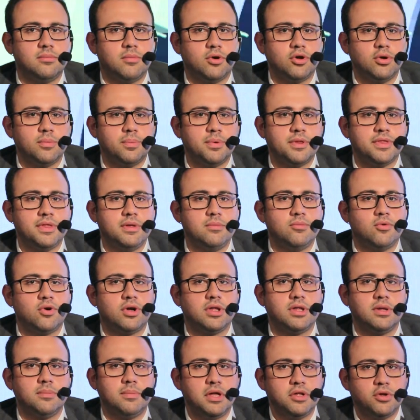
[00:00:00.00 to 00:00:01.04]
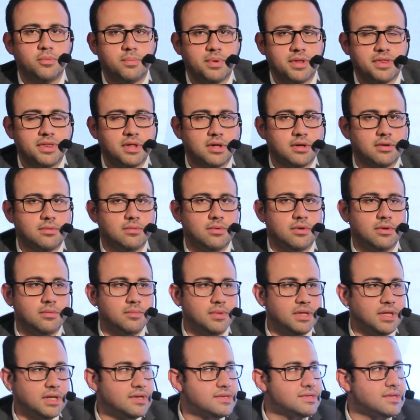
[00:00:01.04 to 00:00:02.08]
مايوباثي ممكن يبقى ايديوباثيك
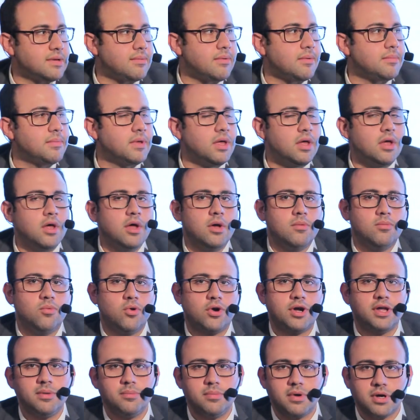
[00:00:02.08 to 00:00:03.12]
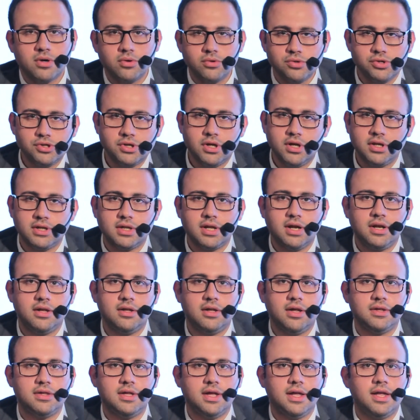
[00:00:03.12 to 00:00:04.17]
من غير سبب ممكن يبقى كونجنتال
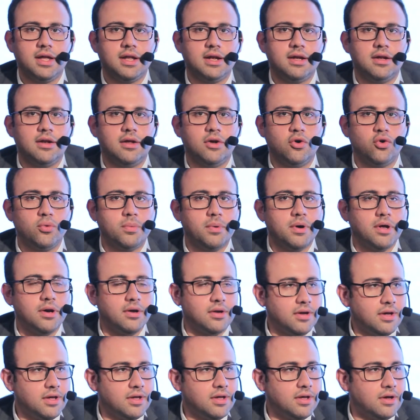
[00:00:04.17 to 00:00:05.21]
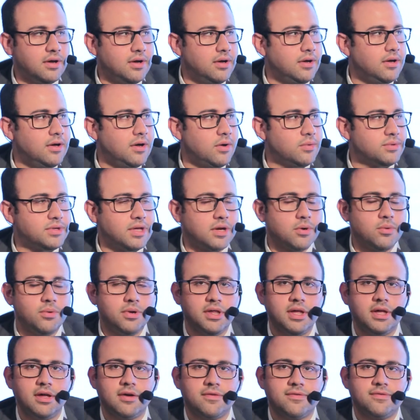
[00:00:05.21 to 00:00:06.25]
نتيجه لعيوب خلقيه او
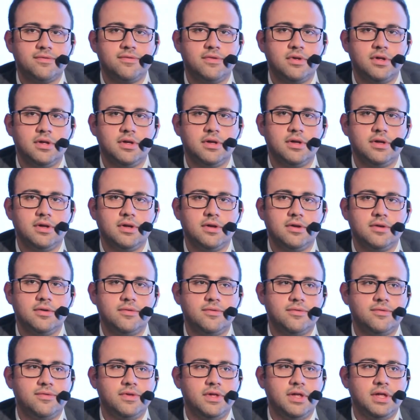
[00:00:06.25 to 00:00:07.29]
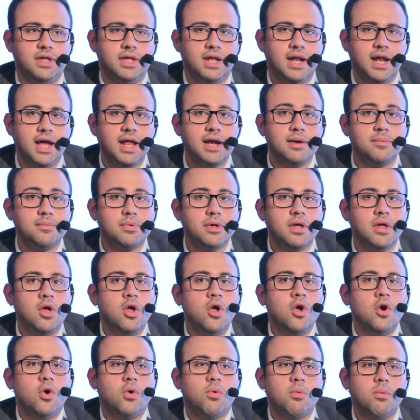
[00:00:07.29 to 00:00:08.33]
تكوينيه في في القلب
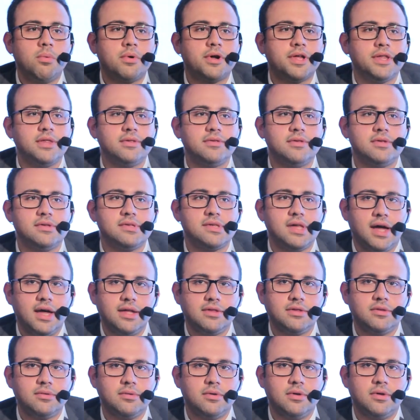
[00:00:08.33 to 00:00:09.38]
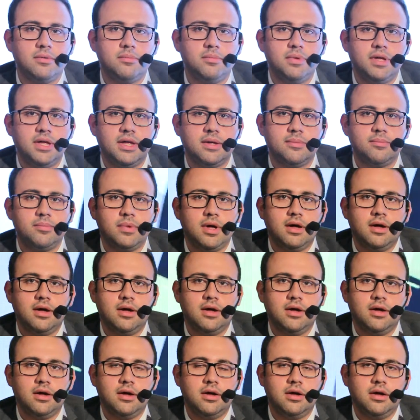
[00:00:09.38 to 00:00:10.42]
وممكن ساعات بيبقى
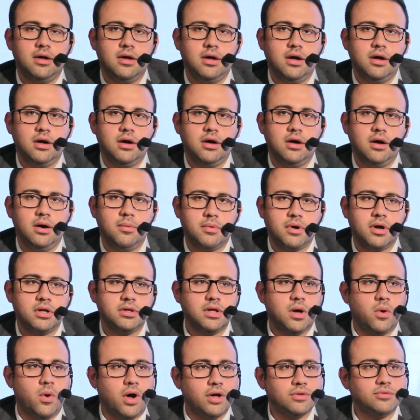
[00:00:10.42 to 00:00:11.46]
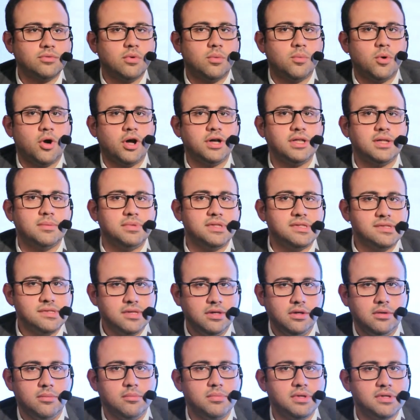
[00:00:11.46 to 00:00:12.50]
امراض او عدوى معينه معينه
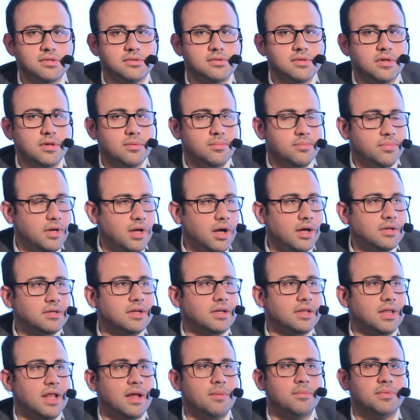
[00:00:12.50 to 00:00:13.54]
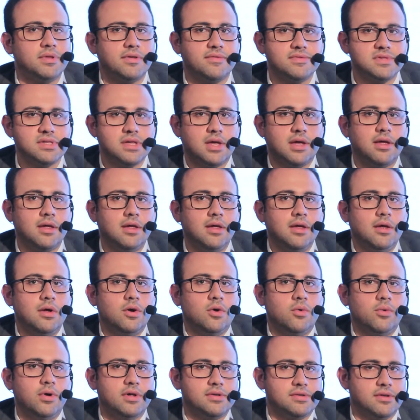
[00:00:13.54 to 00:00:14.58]
بتصيب بتصيب عضله القلب نفسها
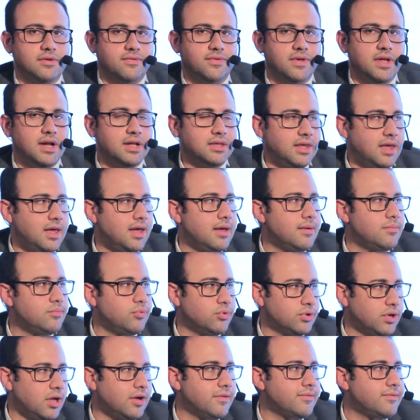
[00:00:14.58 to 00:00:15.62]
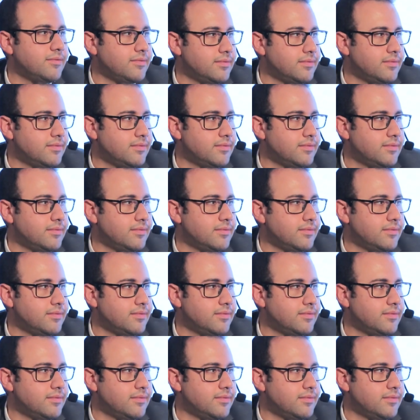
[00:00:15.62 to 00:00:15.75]
ويحصل فيها التهاب وضعف